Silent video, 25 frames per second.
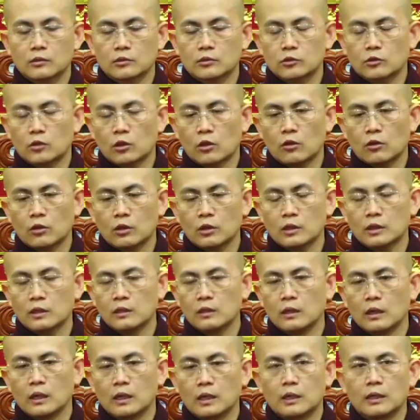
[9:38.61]
cho
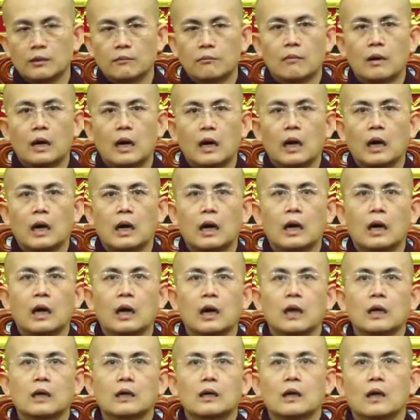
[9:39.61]
người mà
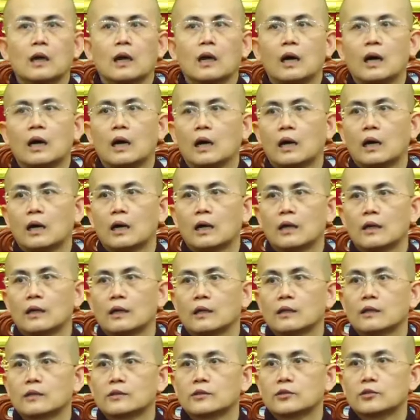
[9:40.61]
uh,
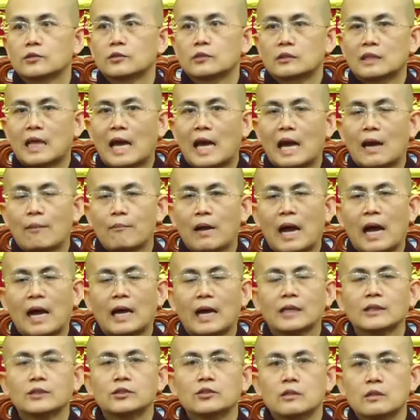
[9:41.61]
tham
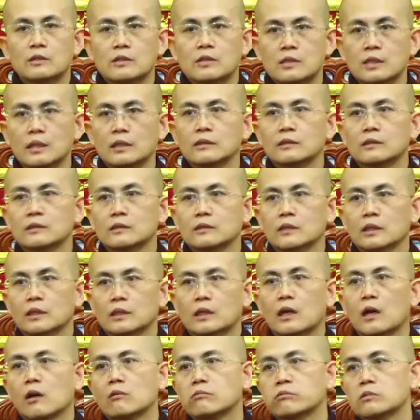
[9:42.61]
ái chưa sinh thì
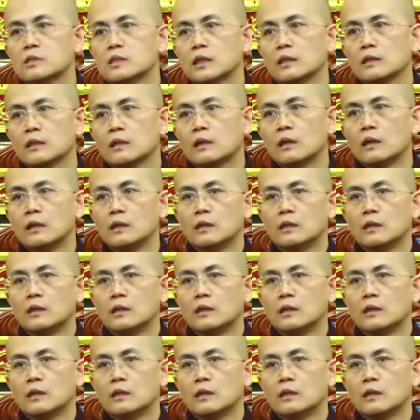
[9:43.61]
không sinh khởi